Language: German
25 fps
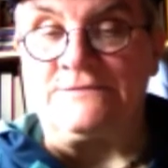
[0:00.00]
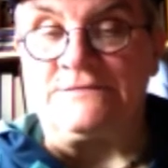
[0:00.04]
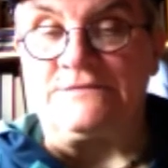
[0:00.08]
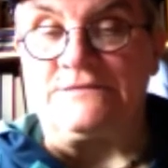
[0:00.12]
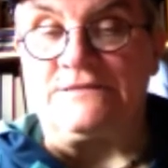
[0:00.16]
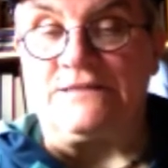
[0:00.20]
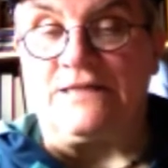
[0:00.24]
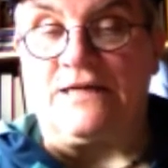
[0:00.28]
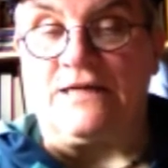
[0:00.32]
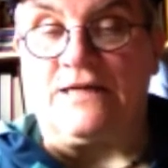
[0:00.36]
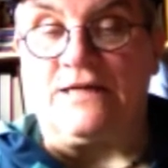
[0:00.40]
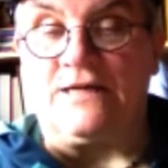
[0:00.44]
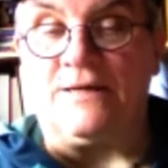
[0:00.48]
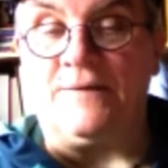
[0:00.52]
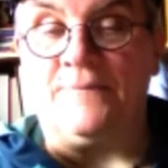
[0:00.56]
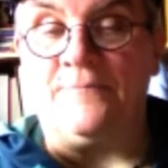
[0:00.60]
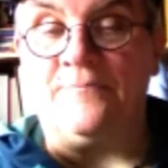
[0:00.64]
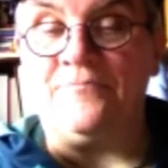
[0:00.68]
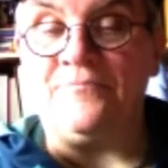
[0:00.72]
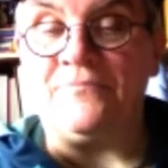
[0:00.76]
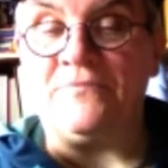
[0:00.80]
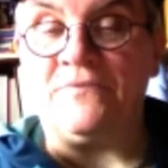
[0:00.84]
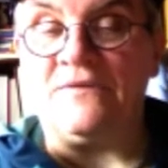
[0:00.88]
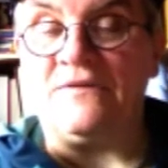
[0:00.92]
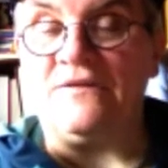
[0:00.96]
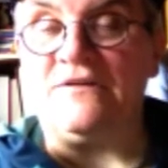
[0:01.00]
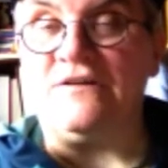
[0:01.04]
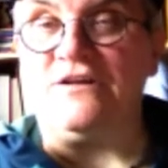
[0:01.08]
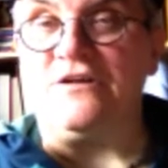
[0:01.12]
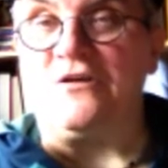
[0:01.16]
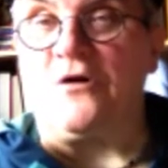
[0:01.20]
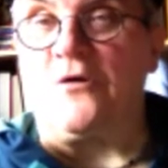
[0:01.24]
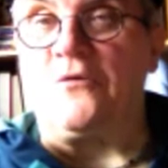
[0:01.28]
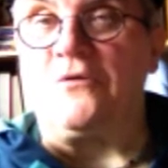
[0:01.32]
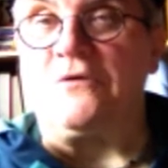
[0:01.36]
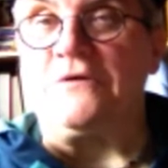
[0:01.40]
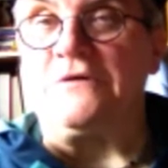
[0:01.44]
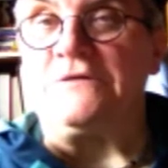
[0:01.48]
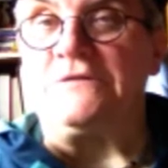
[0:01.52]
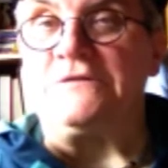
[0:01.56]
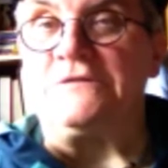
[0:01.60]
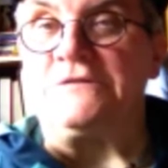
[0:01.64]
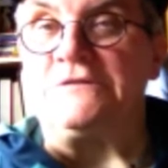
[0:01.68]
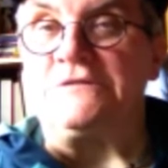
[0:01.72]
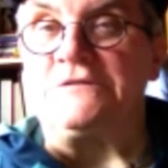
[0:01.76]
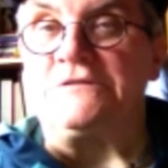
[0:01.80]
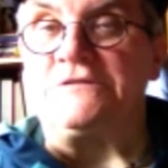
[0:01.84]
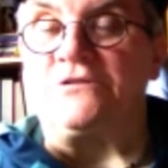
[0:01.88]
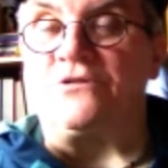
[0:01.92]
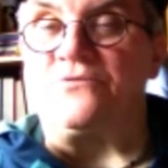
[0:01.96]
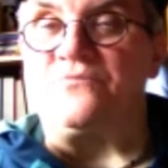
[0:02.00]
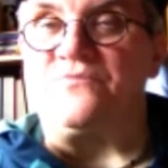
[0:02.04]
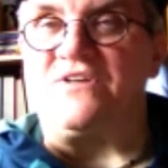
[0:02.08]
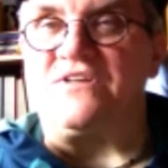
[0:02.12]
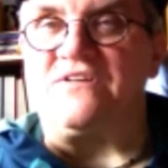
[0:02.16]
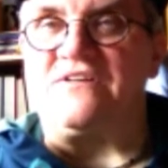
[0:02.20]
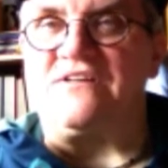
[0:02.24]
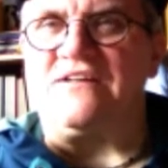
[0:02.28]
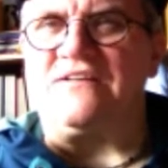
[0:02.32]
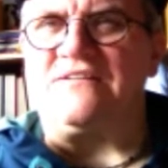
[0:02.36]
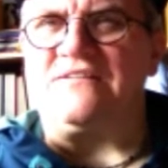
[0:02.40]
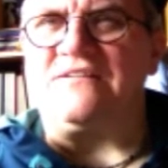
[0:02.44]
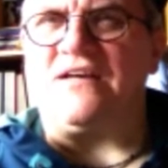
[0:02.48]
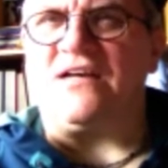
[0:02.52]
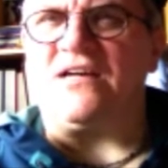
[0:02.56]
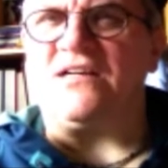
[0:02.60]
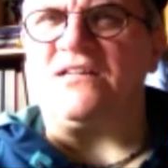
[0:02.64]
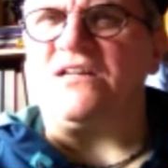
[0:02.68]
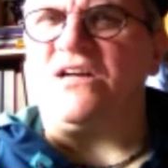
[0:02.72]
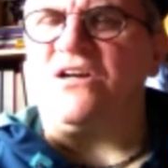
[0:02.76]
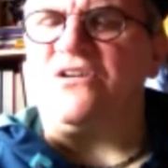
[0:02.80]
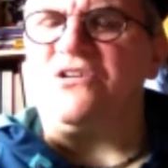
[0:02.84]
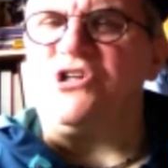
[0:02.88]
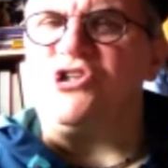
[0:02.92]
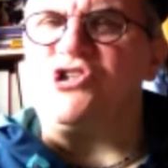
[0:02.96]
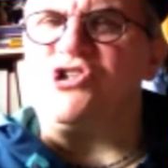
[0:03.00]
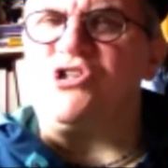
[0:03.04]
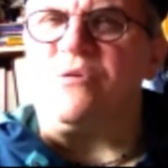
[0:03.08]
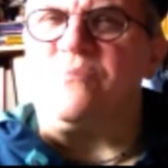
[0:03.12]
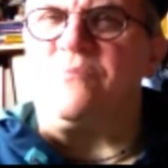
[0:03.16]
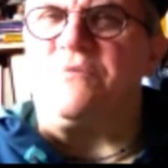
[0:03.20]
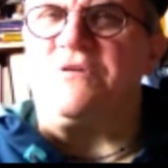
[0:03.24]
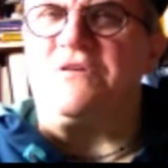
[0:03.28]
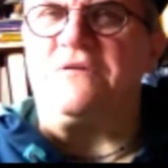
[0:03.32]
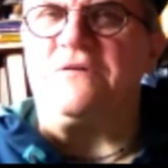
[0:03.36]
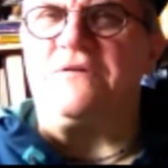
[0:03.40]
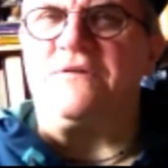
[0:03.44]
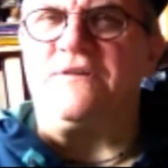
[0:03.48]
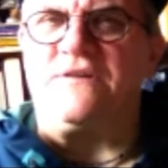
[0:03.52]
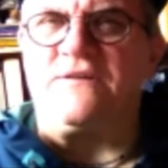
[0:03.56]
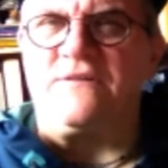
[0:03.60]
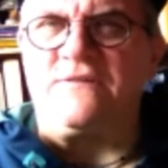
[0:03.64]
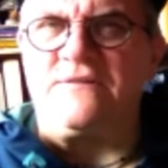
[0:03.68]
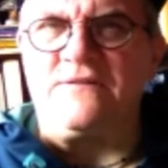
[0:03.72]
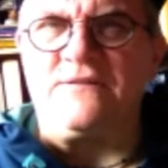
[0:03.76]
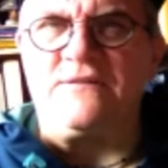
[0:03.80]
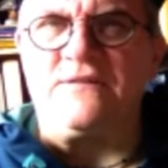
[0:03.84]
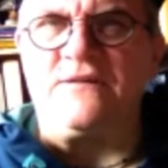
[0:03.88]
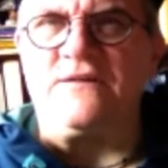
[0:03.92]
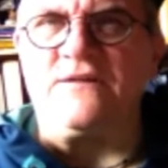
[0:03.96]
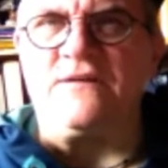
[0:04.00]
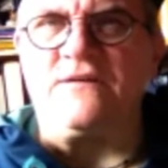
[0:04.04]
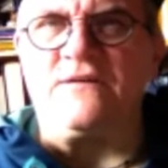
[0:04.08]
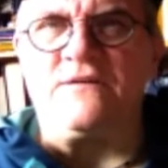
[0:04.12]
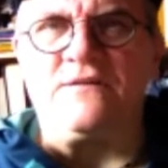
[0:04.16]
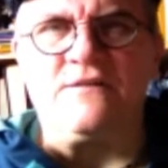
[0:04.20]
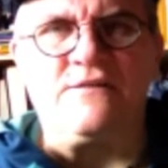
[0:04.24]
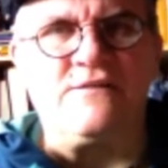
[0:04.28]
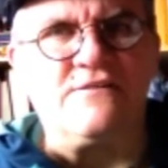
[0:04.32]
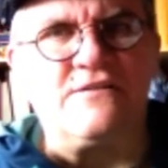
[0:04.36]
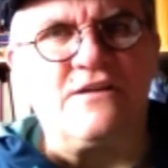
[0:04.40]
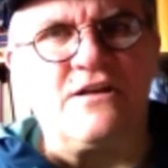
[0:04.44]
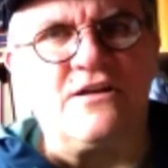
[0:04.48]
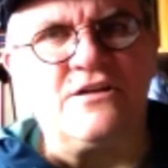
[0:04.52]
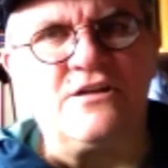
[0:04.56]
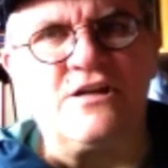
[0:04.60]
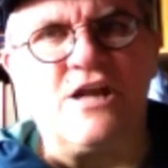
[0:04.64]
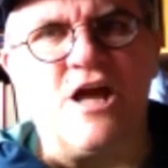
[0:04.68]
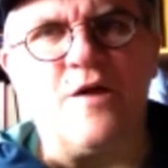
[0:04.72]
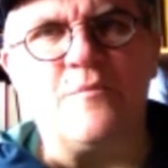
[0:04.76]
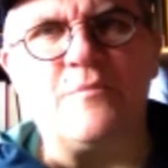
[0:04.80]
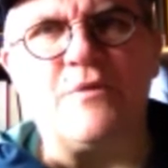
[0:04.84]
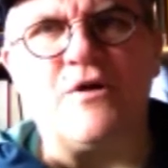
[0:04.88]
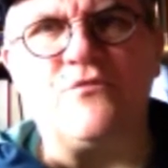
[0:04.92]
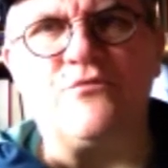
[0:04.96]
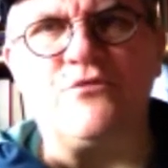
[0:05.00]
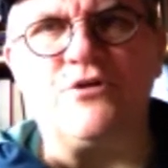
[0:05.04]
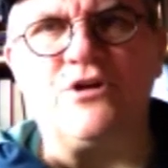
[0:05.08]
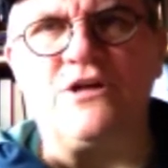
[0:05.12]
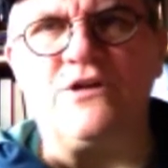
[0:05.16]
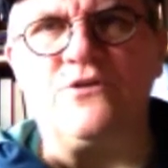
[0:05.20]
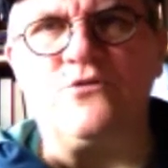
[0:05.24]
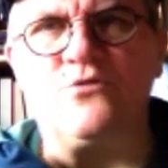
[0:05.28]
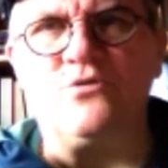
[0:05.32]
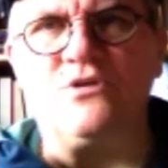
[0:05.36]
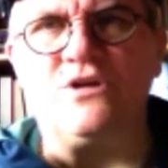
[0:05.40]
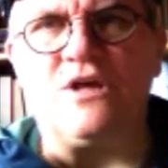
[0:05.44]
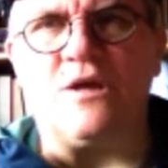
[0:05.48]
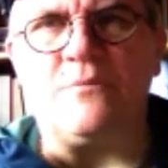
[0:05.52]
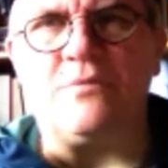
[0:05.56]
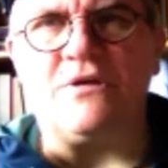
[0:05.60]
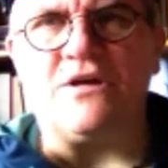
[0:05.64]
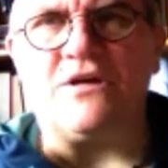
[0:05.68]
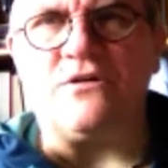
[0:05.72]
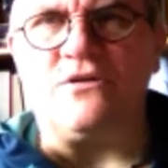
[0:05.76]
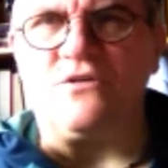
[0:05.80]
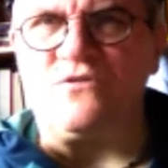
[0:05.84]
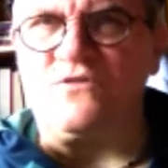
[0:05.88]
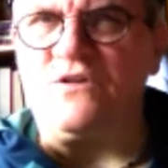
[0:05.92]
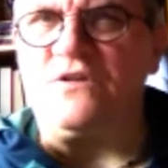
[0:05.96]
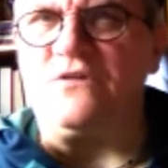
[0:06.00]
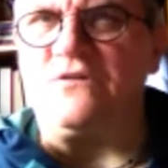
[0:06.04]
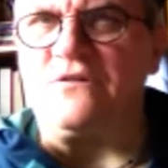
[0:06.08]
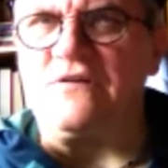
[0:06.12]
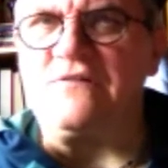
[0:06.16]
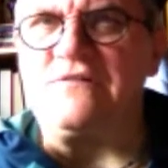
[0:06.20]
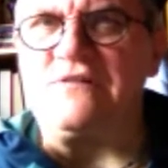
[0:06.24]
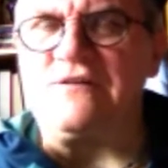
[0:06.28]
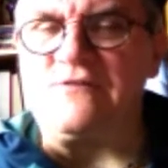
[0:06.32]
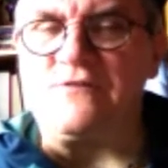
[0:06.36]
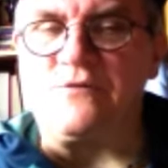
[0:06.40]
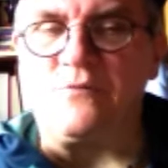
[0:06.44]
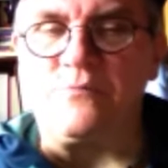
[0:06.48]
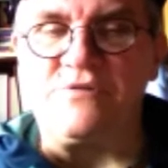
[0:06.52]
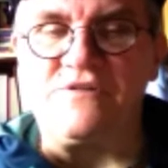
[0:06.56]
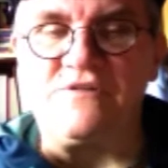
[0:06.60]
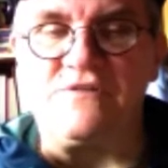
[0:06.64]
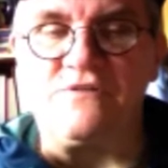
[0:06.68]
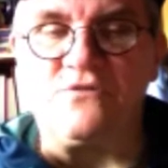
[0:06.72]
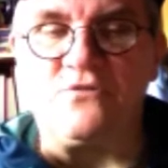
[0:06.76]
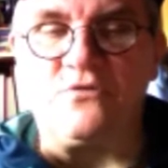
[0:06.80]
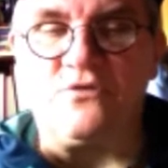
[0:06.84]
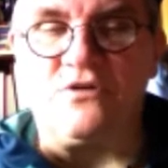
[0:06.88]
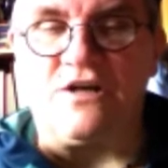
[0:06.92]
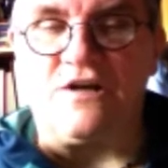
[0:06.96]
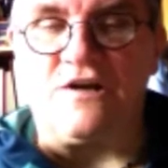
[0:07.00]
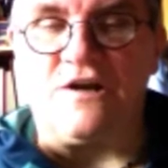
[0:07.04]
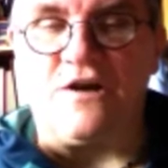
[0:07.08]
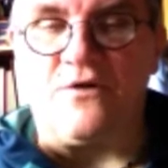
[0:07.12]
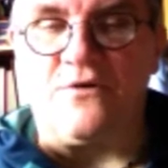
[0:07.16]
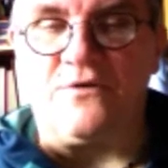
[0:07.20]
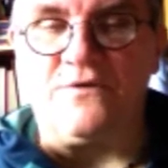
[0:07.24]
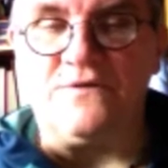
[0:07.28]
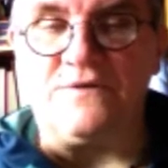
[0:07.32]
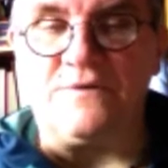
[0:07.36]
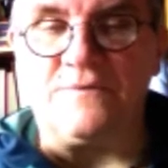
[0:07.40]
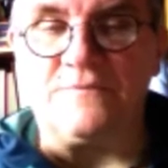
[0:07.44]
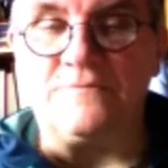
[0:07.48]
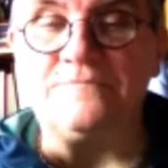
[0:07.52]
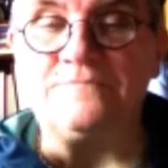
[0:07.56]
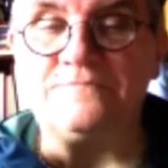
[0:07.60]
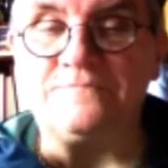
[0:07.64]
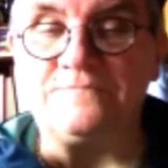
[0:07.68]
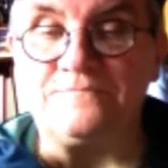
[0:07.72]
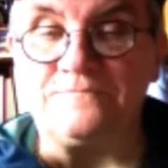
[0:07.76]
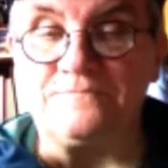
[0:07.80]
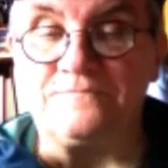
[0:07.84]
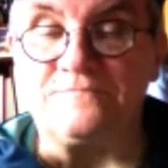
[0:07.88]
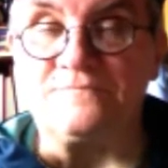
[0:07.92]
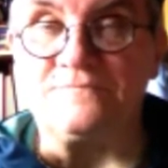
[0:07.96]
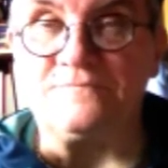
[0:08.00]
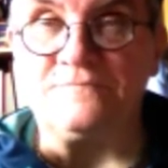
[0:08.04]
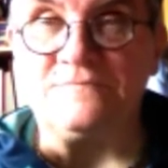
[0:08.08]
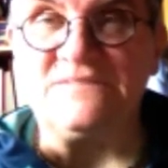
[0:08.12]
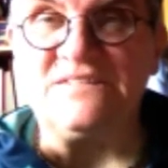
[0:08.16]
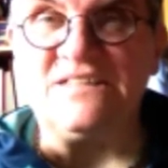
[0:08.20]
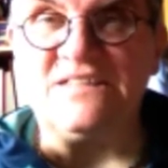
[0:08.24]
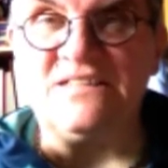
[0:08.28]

Ja, genau. Und wenn Sie jetzt sagen, ach ja, stimmt, das, äh, dieser Nachbau vor der Jugendherberge, das sieht tatsächlich so ein bisschen so danach aus. Mhm.